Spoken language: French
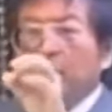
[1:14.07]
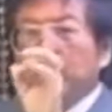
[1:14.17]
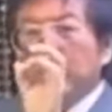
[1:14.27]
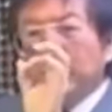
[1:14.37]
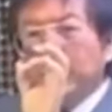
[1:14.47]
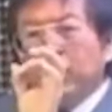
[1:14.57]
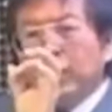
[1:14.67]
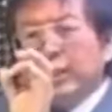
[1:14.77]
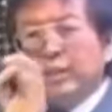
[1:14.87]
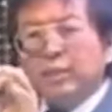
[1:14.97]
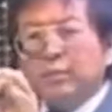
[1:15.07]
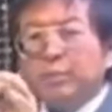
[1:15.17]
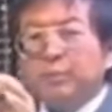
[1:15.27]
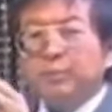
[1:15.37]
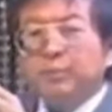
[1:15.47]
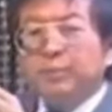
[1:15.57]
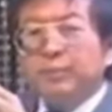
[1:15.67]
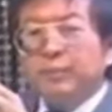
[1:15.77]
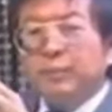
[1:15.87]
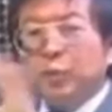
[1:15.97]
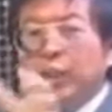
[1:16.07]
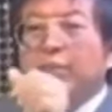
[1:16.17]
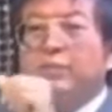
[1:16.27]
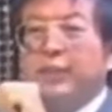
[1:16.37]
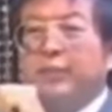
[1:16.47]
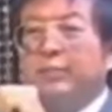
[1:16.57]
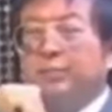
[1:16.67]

Et pour cela, prenons l'exemple du café.